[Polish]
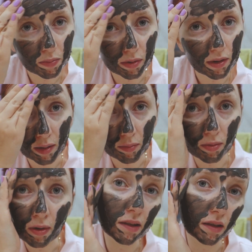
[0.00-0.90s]

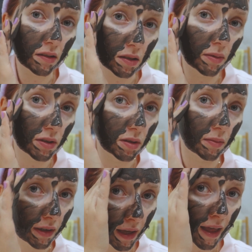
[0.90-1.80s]
programu. Teraz
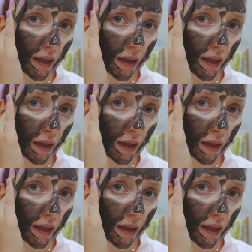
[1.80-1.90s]
zobaczymy.